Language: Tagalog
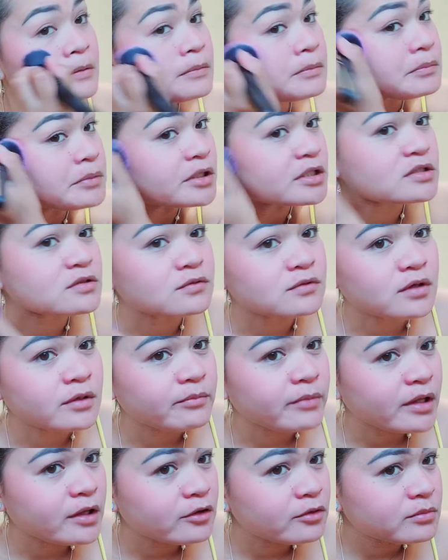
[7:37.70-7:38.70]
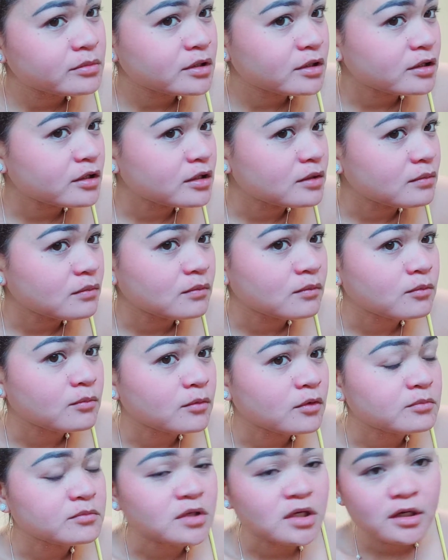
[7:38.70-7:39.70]
please ang kabalo man gani mo
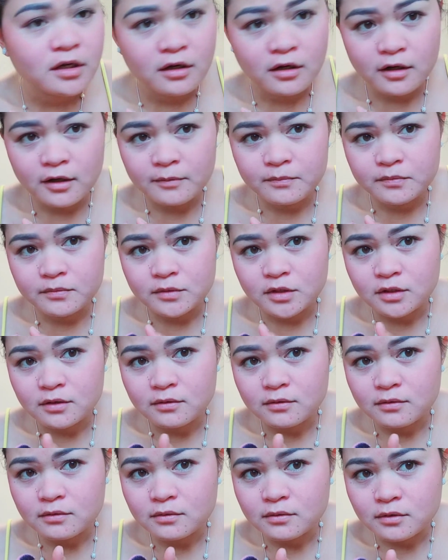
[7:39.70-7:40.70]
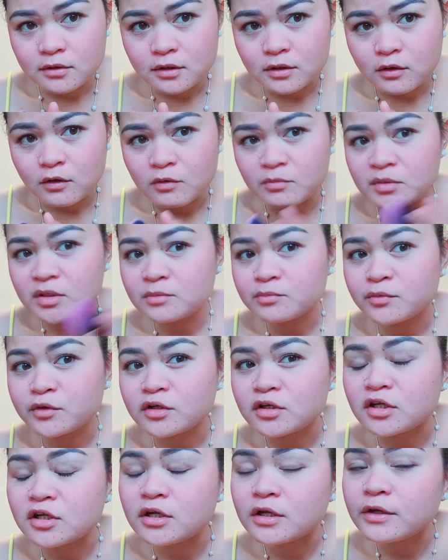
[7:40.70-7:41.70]
make up i-comment po
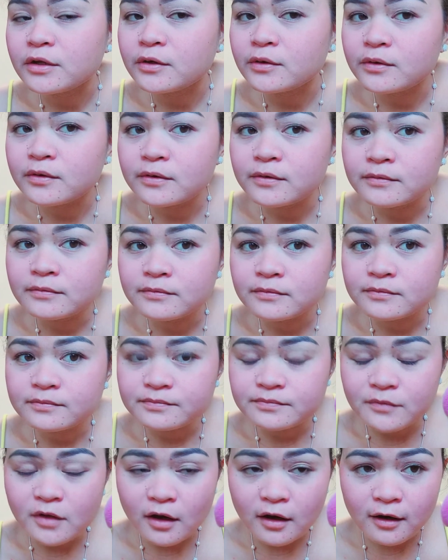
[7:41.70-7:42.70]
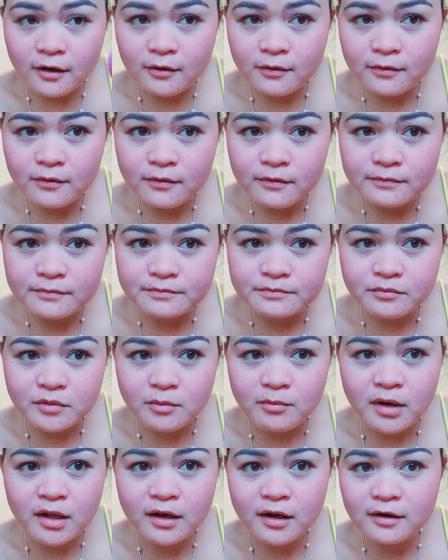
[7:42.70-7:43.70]
ninyo ako
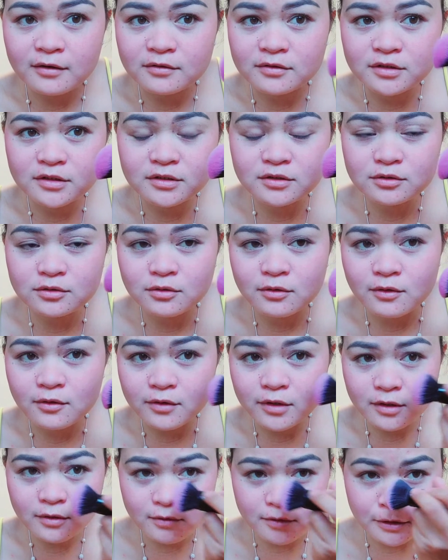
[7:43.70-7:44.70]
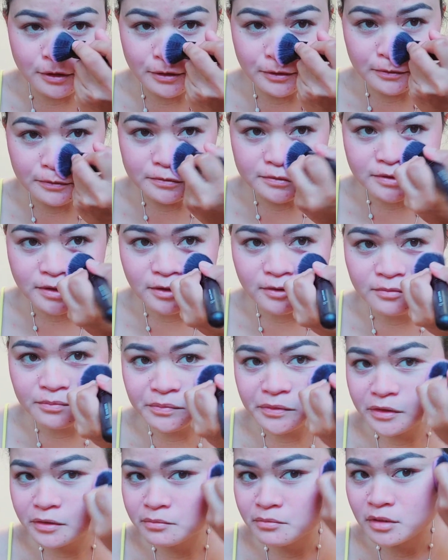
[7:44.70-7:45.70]
kabalo ako ninyo tuloy ko ano ninyo unsaon
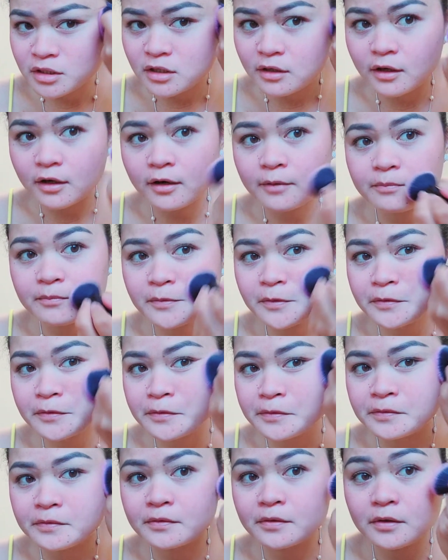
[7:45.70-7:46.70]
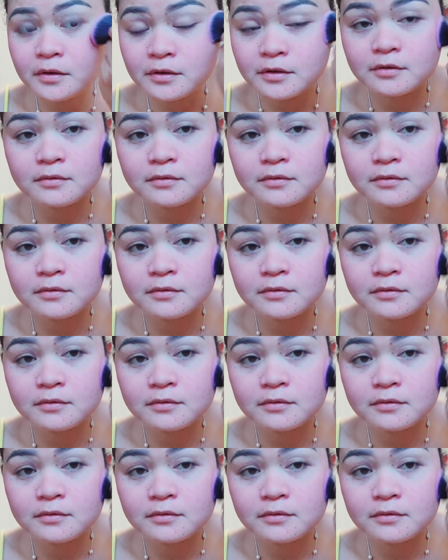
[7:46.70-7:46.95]
pag make up no kay